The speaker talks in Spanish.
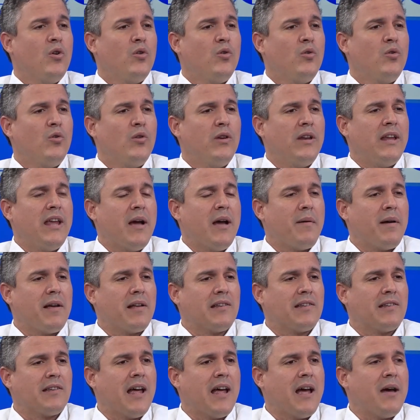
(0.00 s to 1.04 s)
ni
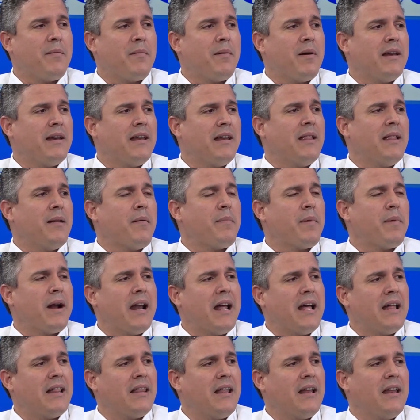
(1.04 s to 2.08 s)
avanzaba, ni daba para
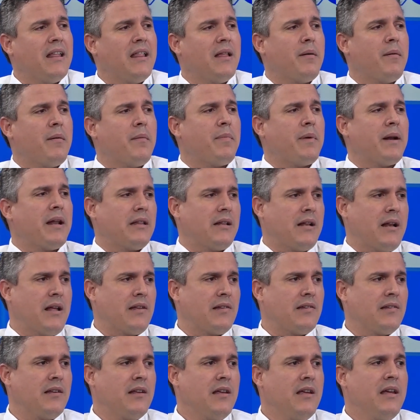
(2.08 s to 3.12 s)
adelante, ni daba para
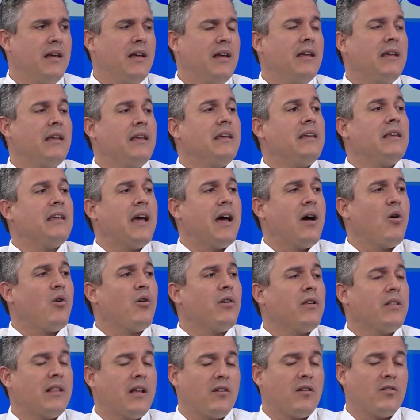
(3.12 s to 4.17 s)
atrás. Y ya
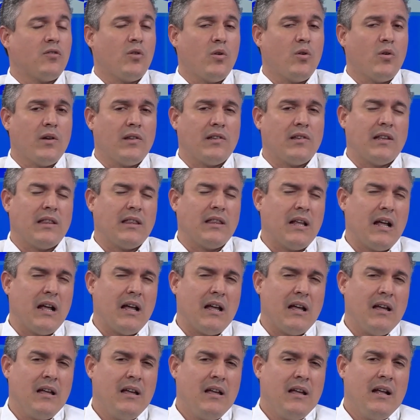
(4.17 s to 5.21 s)
hoy tan solo ese
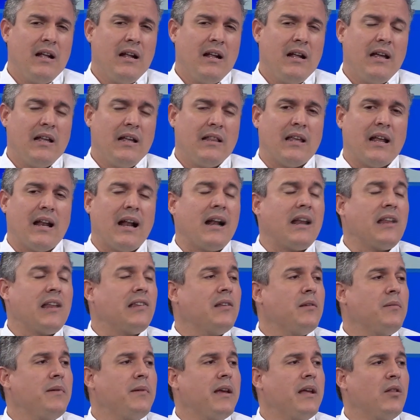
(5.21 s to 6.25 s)
está, estará
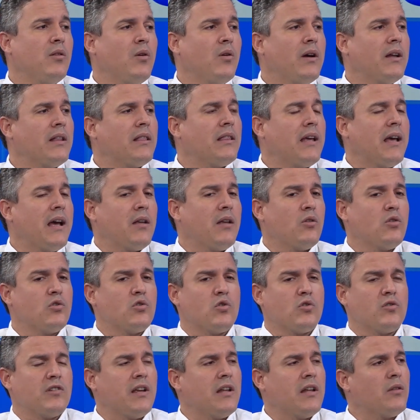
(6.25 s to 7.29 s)
recibiendo en este año
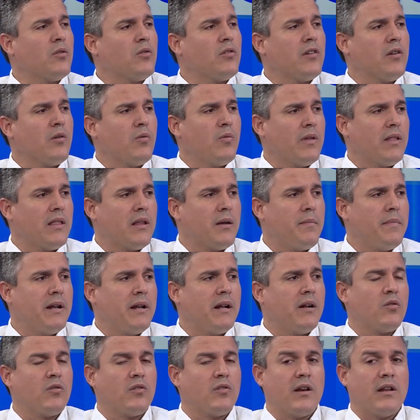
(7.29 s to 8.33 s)
850 mil
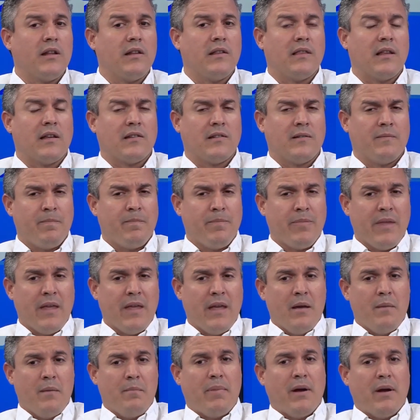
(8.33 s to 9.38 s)
cruceristas.
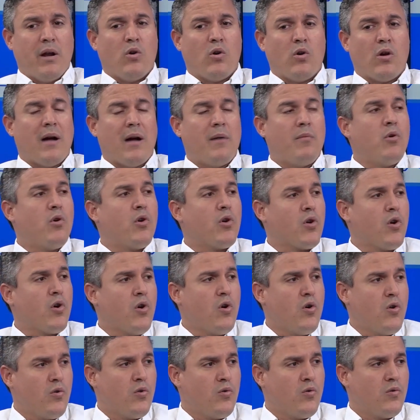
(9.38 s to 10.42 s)
Pero Cabo
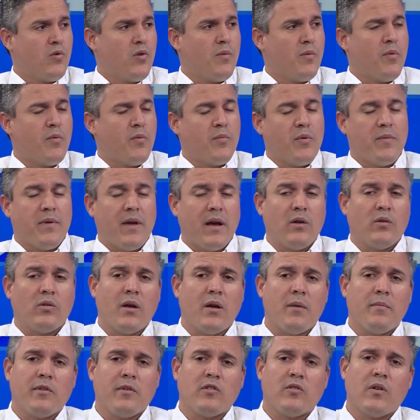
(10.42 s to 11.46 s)
Rojo, como muy bien usted
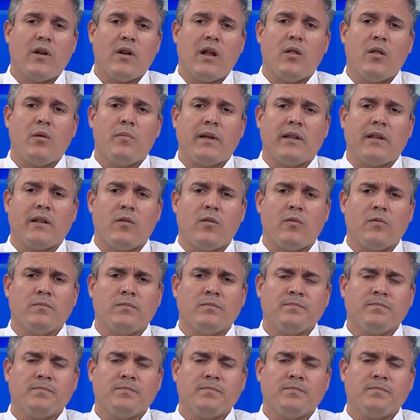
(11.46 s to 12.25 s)
ha mencionado, patrón,